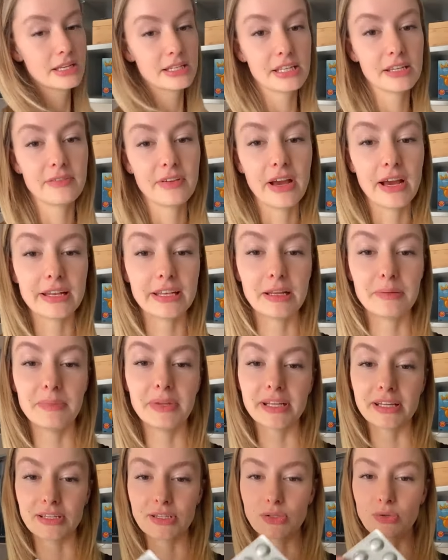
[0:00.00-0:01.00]
Die werden
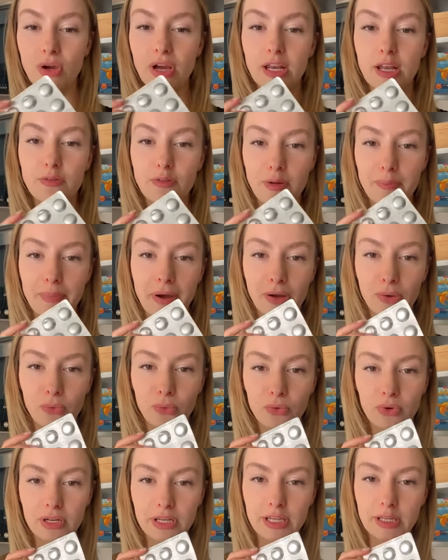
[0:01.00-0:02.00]
nämlich in so einer
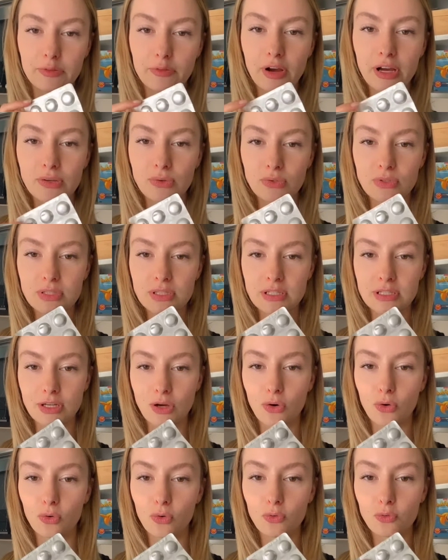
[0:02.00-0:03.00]
Verpackung geliefert und sind
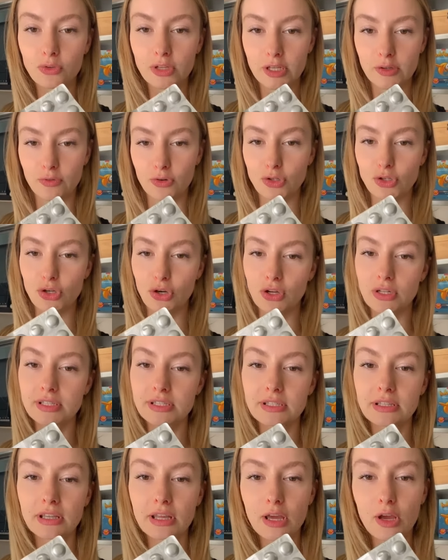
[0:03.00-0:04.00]
auch luftig
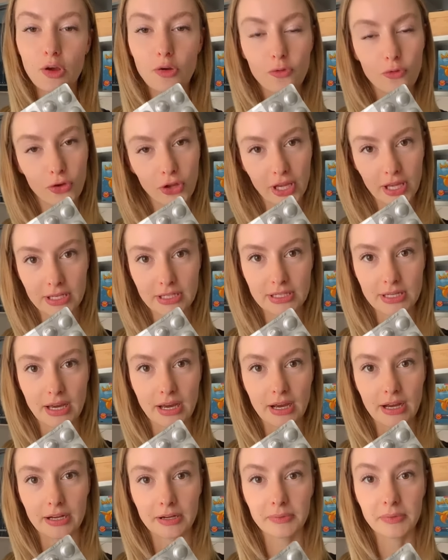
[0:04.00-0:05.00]
verschlossen für jeden
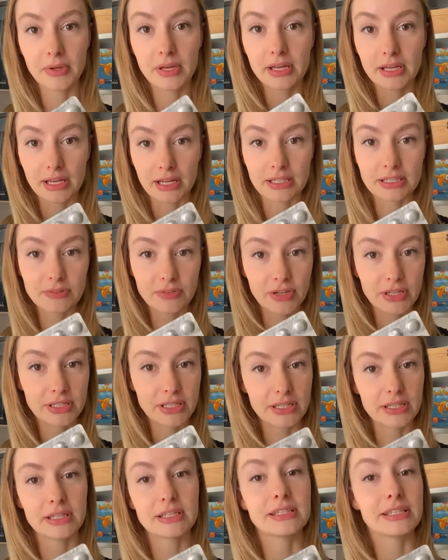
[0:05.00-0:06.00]
Tag. Ganz
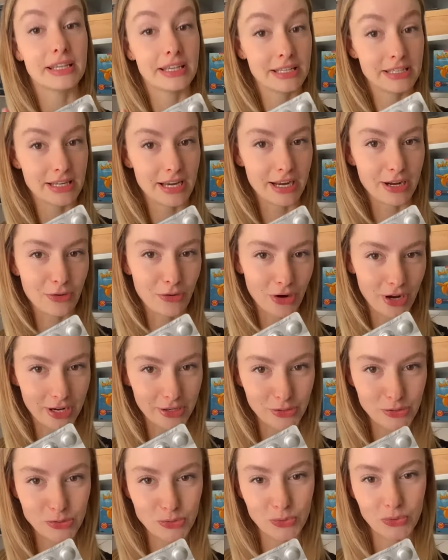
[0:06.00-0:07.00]
wichtig ist, jeden Tag auch
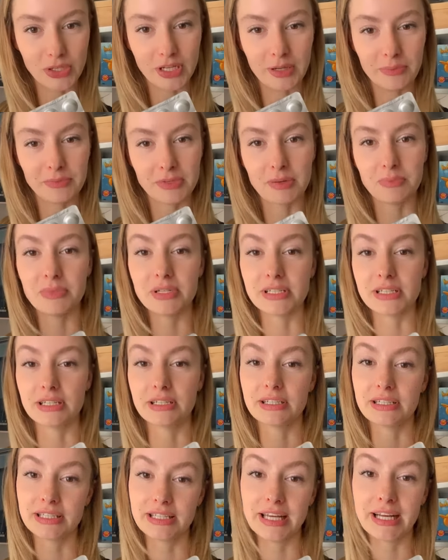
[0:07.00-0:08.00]
eine zu nehmen, damit ihr
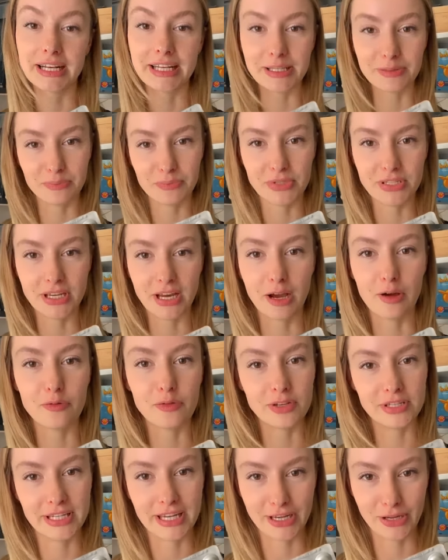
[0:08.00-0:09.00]
den täglichen Bedarf
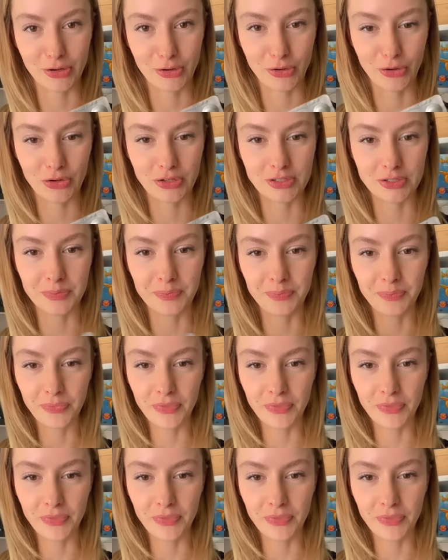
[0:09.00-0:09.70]
decken könnt.